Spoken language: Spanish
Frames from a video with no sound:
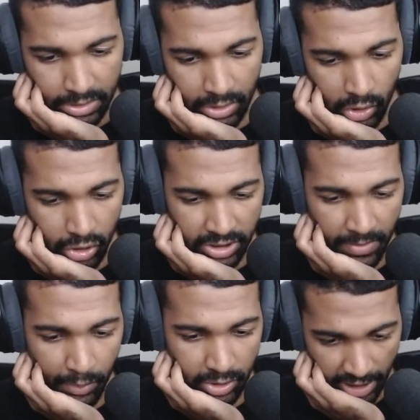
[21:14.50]
los
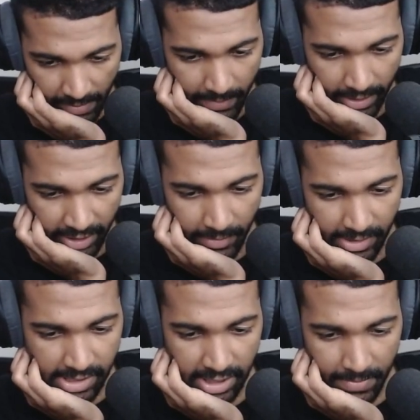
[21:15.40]
tiempos cambian y
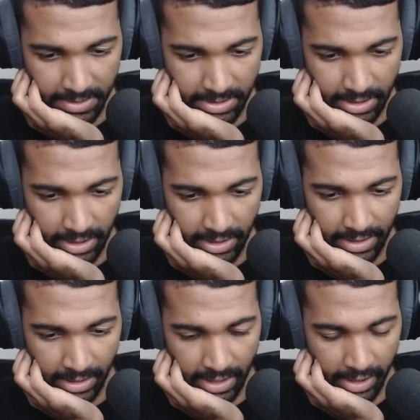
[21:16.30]
evidentemente
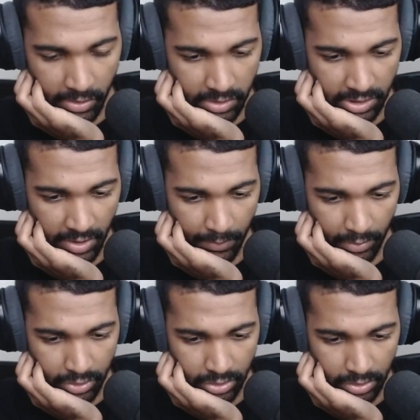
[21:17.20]
en aquellos
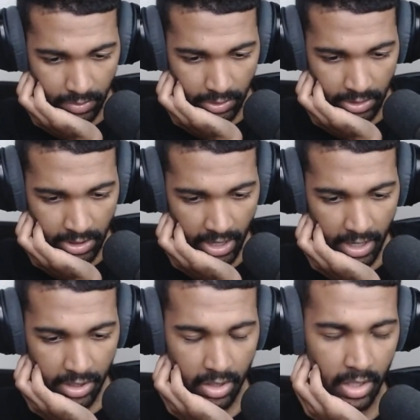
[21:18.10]
tiempos
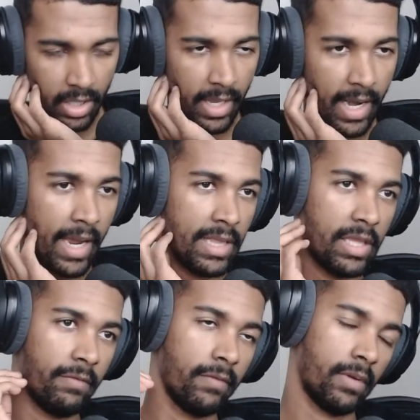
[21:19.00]
ya e, era gente,